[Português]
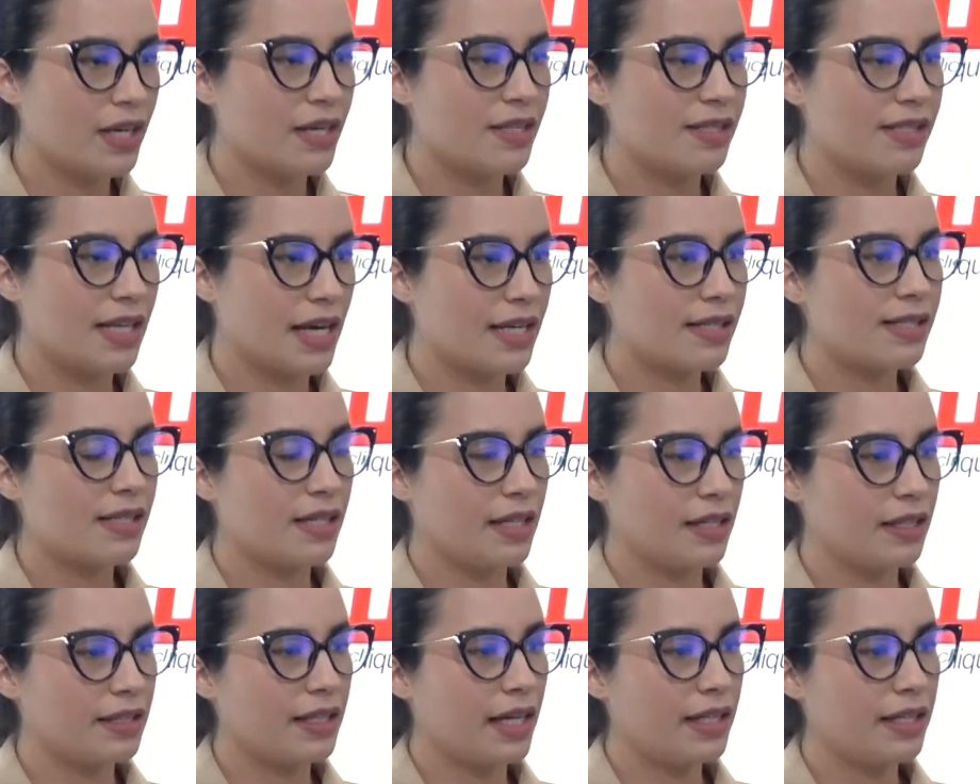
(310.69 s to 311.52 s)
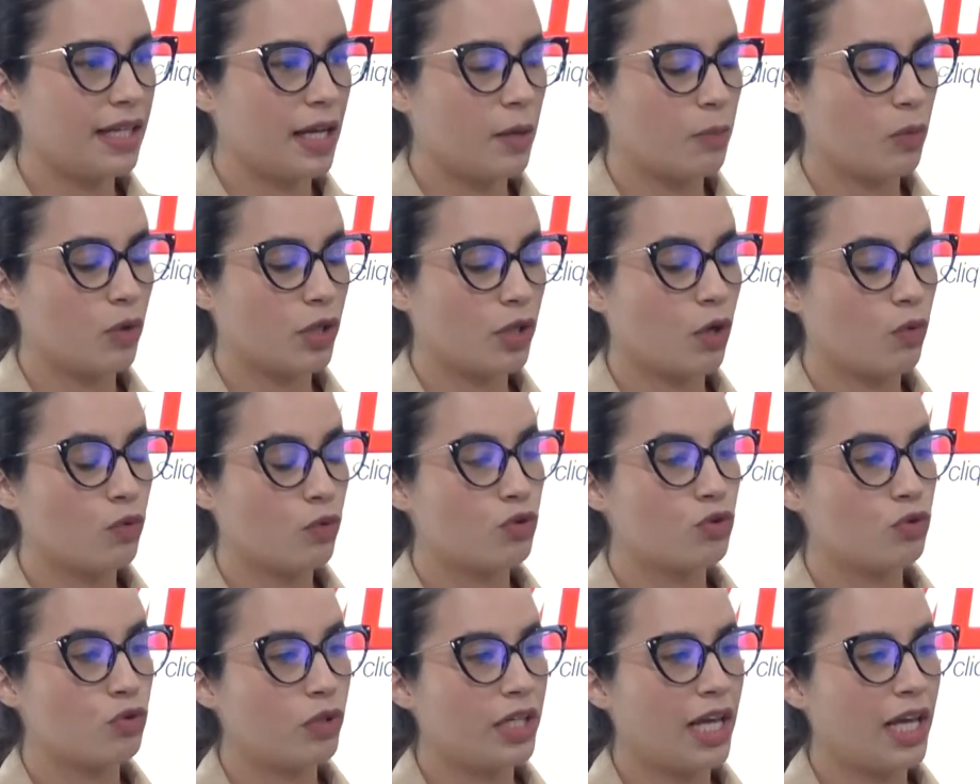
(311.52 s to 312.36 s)
se assim entender, porque
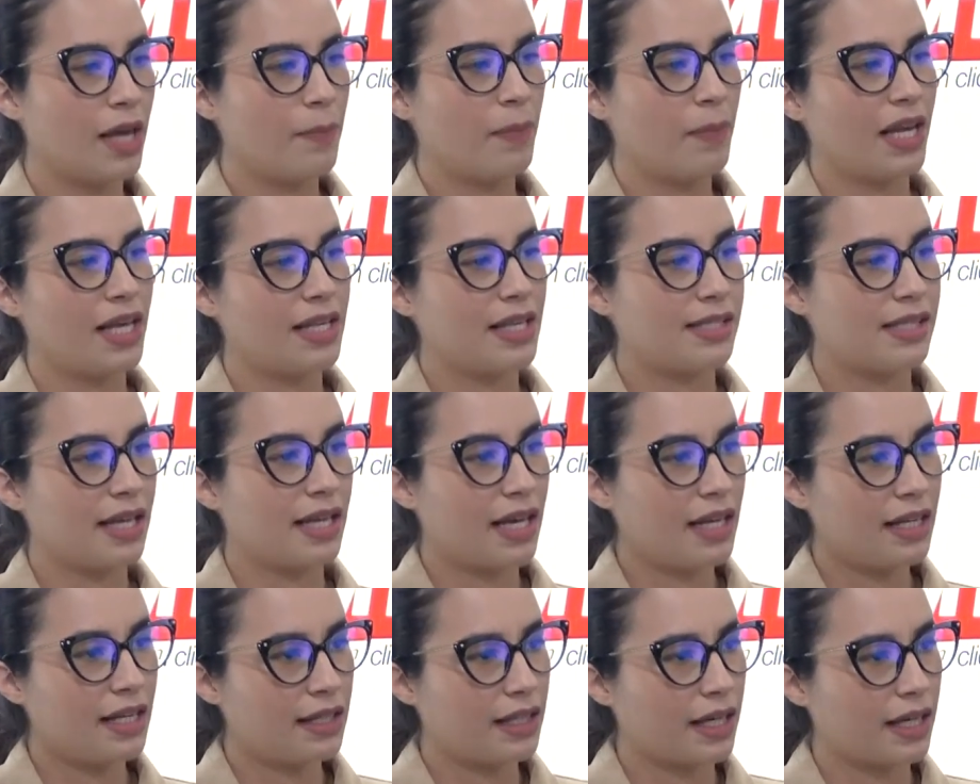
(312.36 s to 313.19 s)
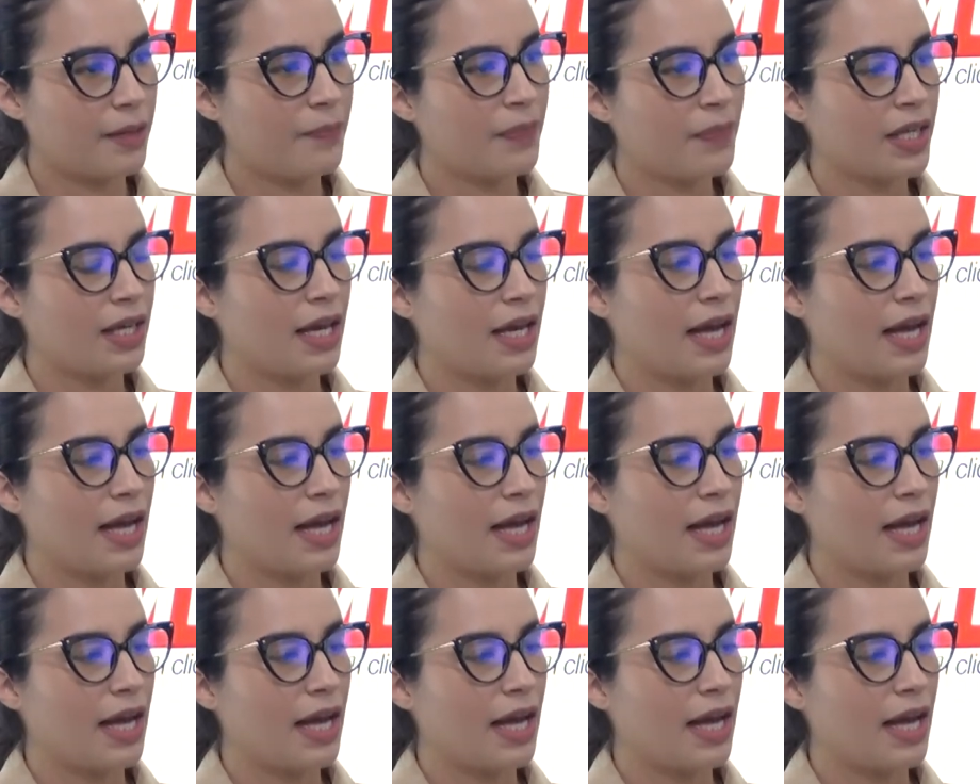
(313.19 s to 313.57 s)
o júri representa